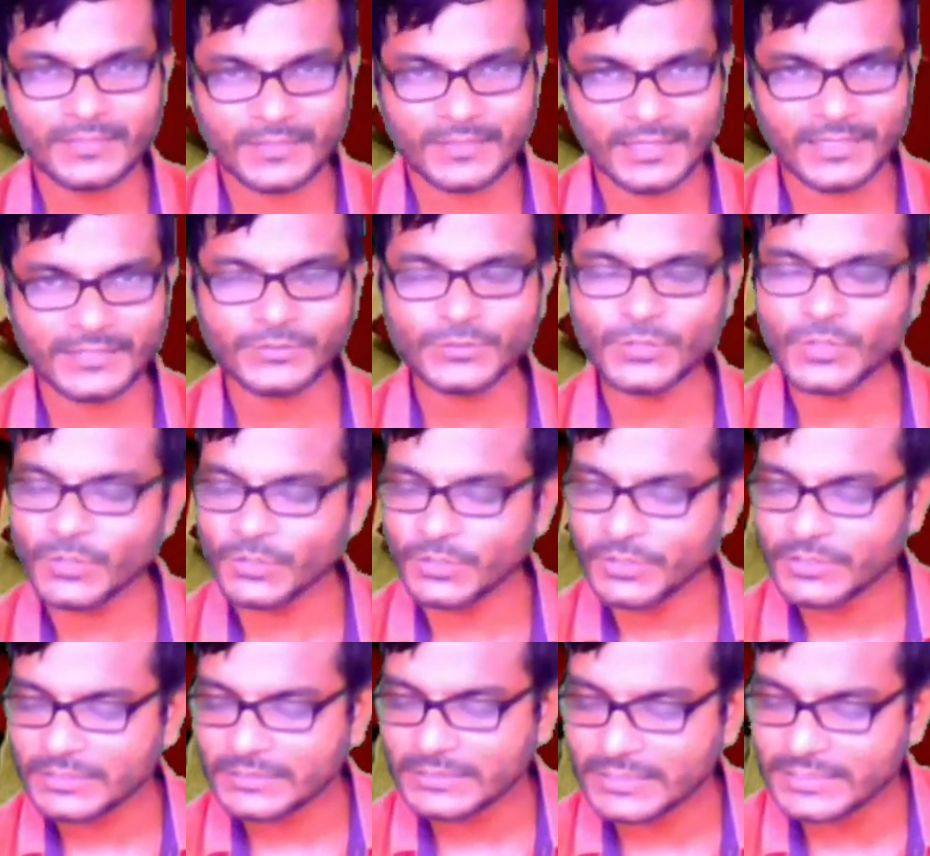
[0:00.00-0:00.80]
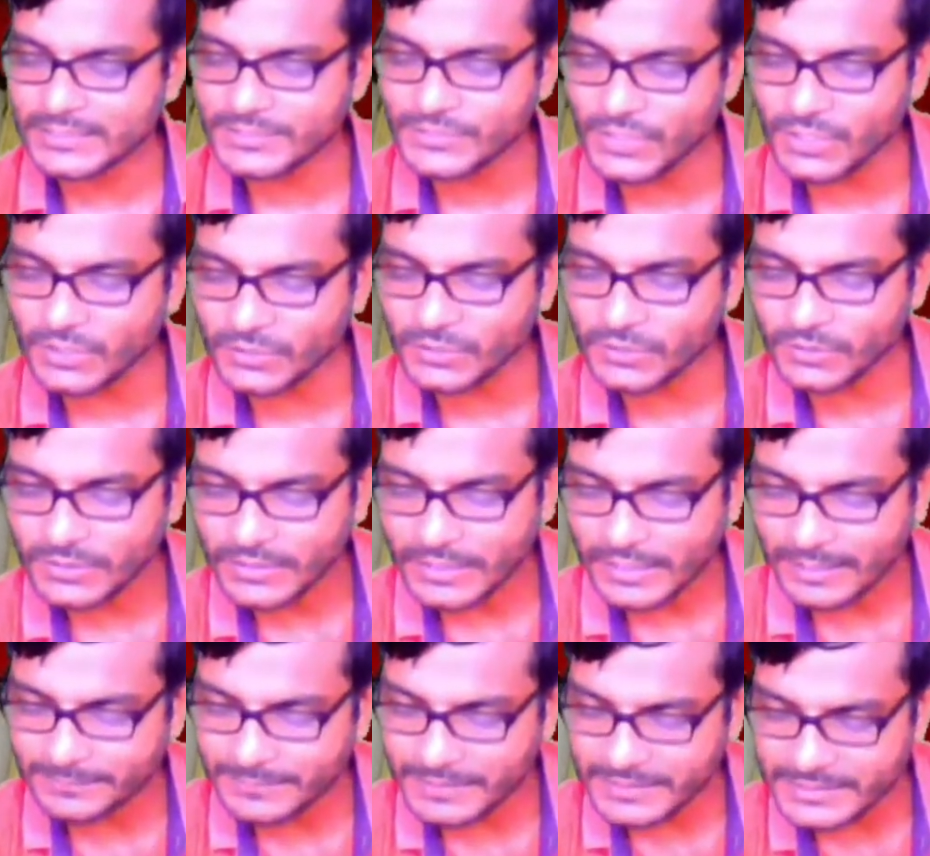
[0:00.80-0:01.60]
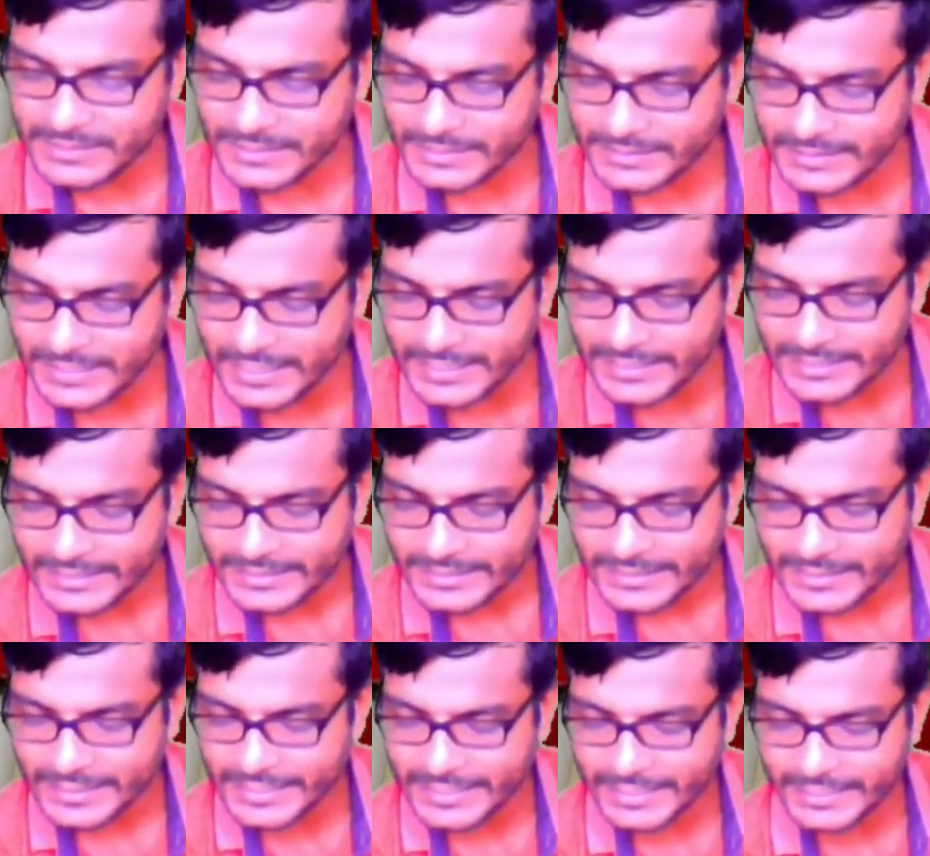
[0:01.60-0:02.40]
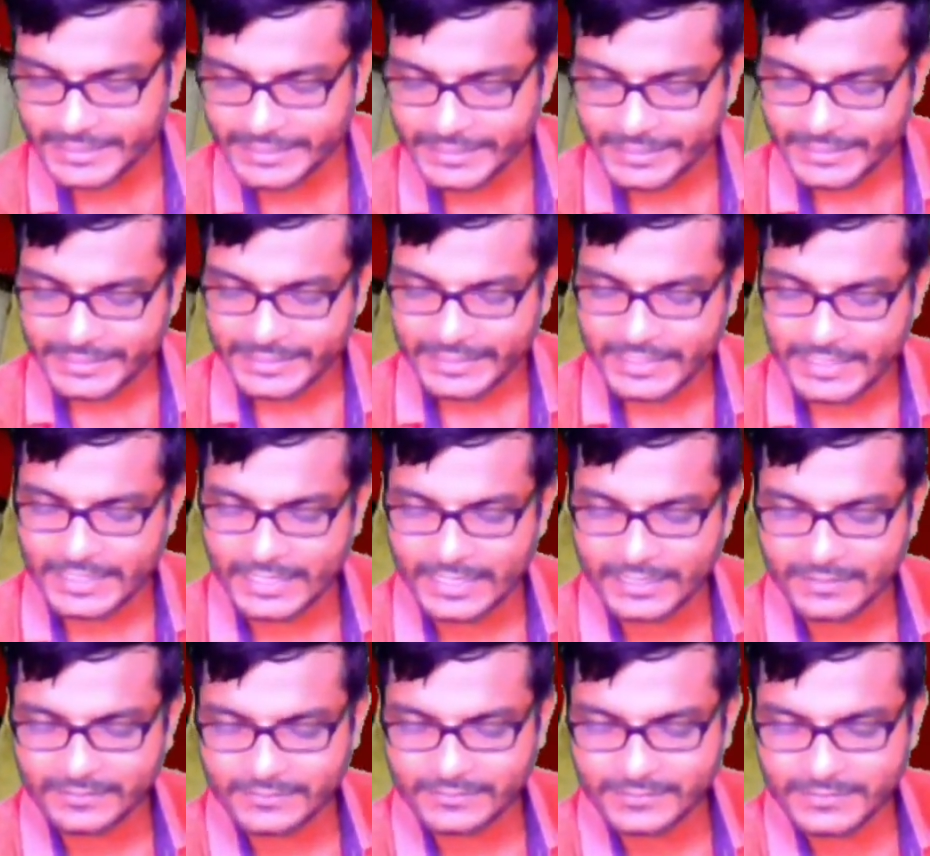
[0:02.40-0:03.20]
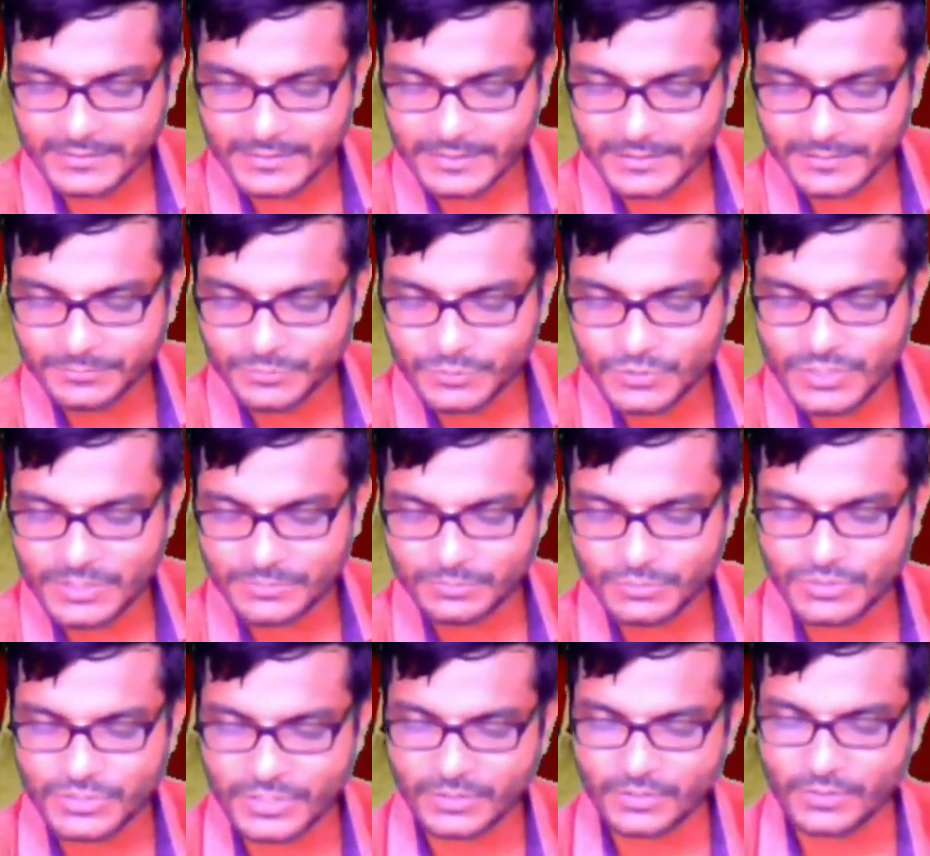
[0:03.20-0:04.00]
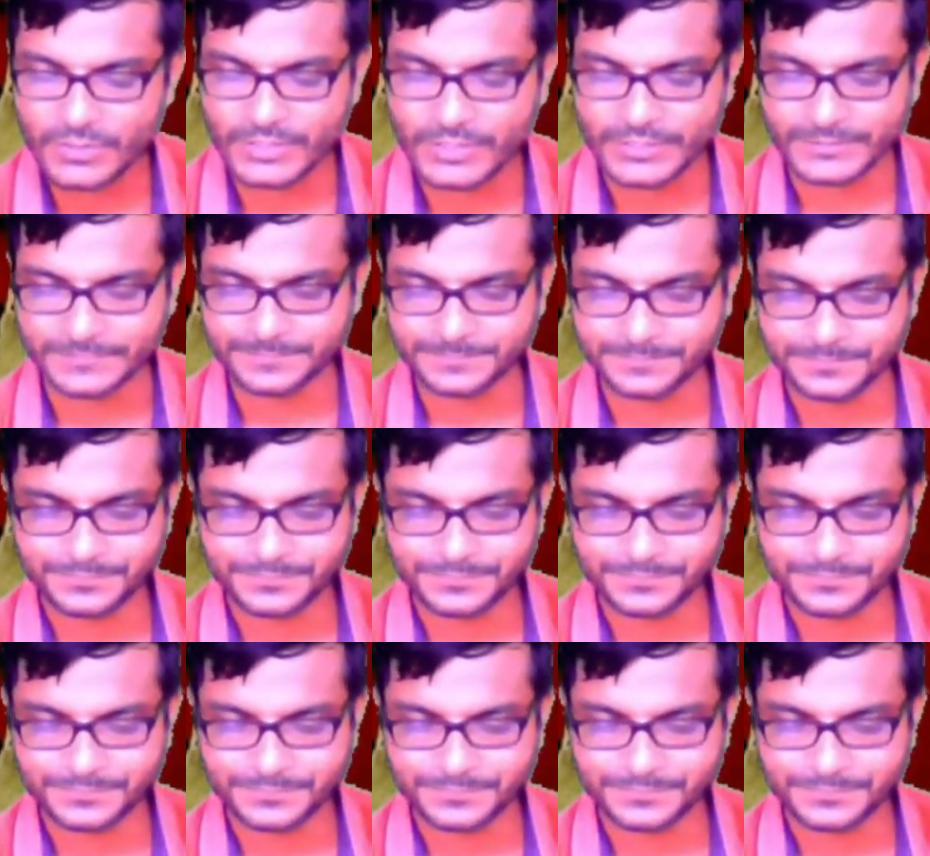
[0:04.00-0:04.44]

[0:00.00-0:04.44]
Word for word: তাই তো তাহলে চলো আমরা সেটাই এখানে কার্ড দিয়ে বুঝে বুঝে করি